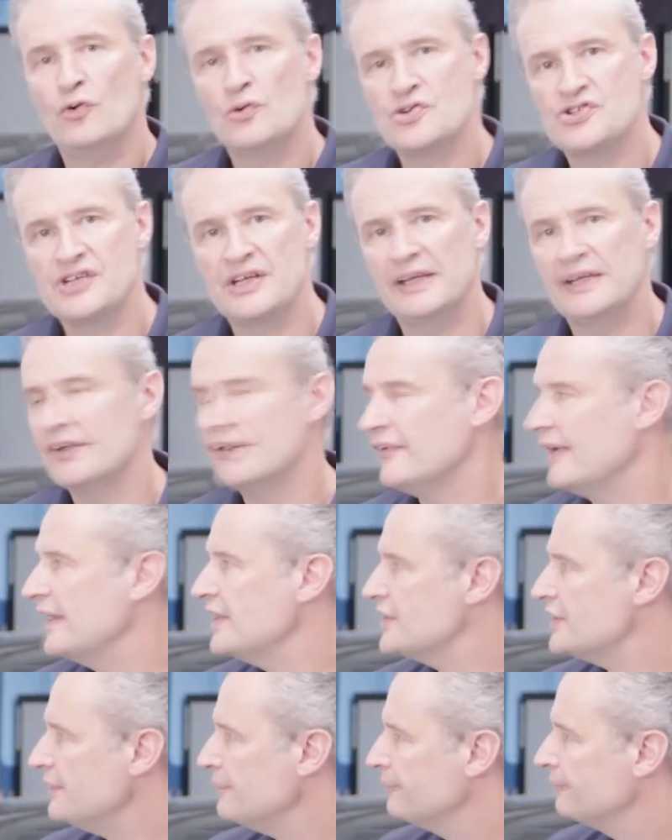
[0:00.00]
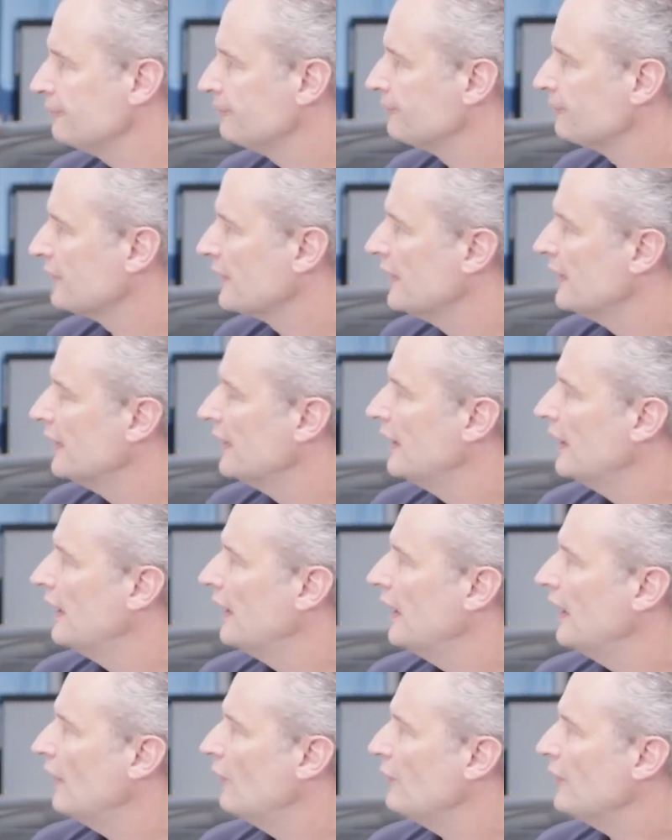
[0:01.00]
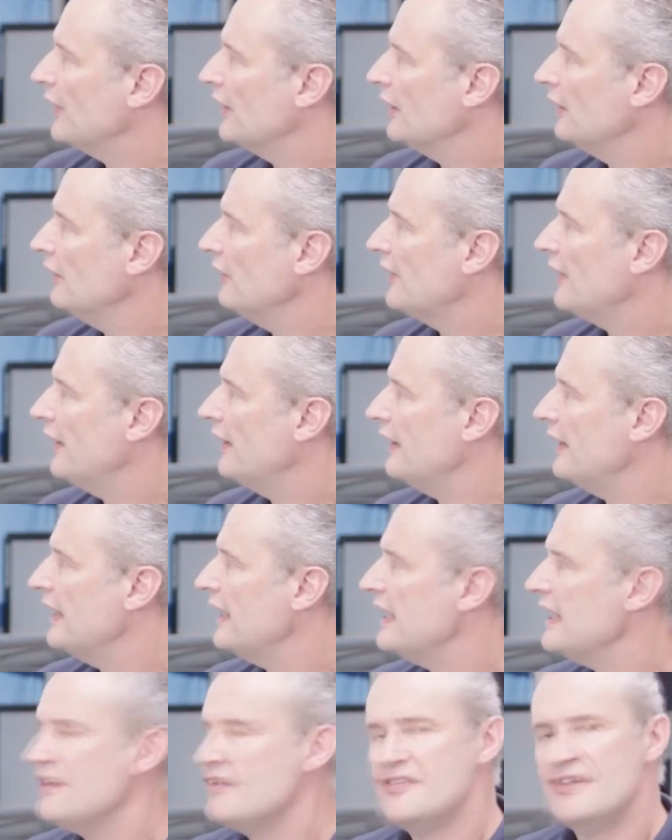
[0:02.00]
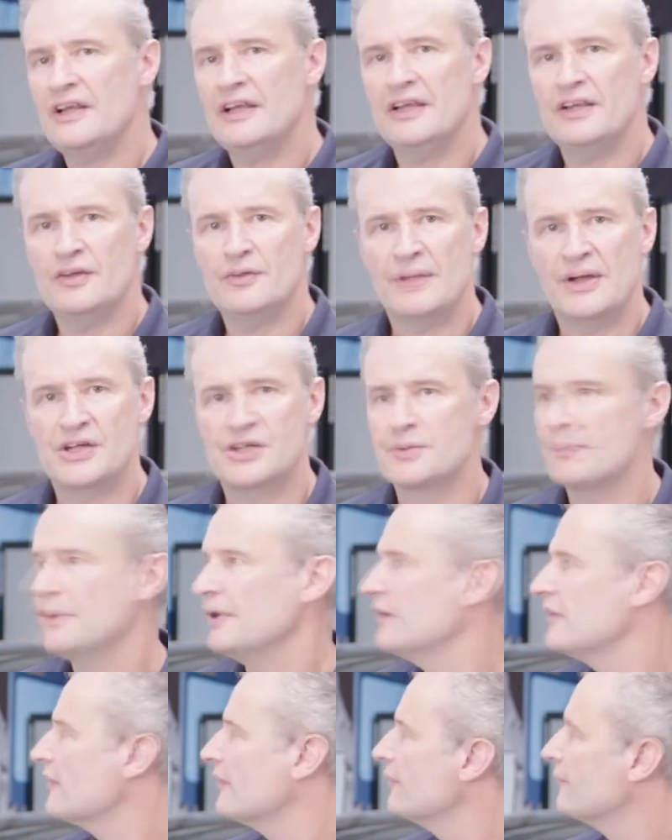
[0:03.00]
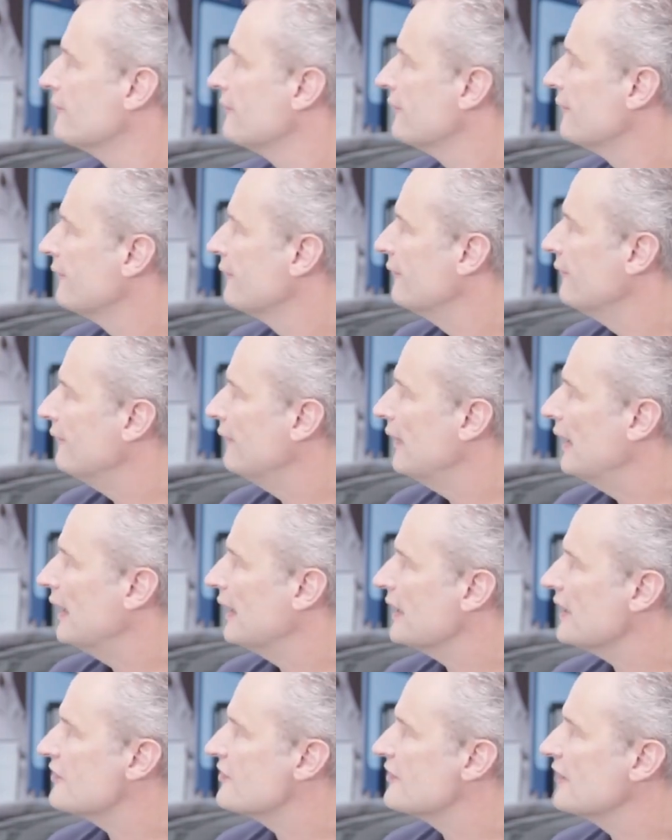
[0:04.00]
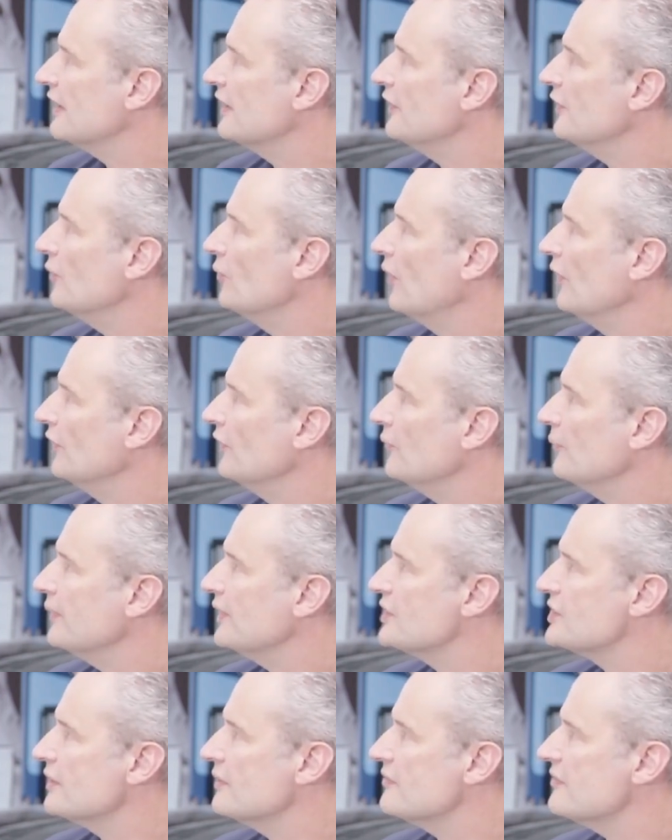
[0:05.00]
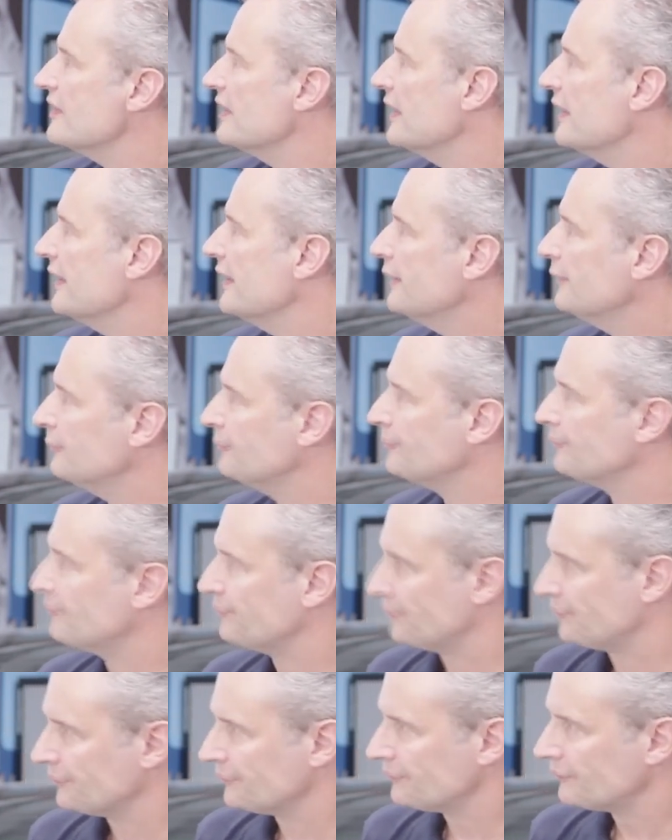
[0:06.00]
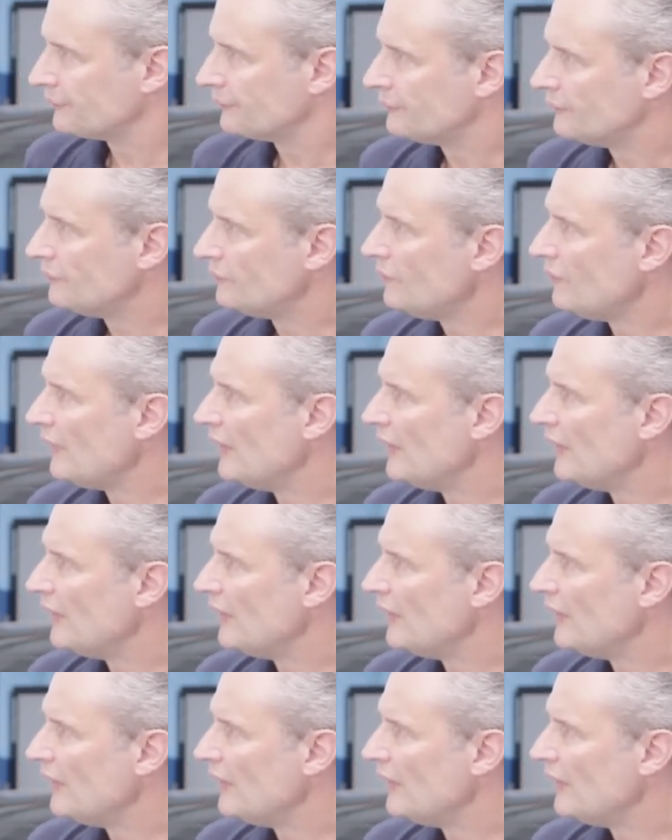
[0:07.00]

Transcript: czterocylindrowy silnik i będziemy wykonywać pomiar na jednym z cylindrów. Do tego badania wybraliśmy cylinder numer 1.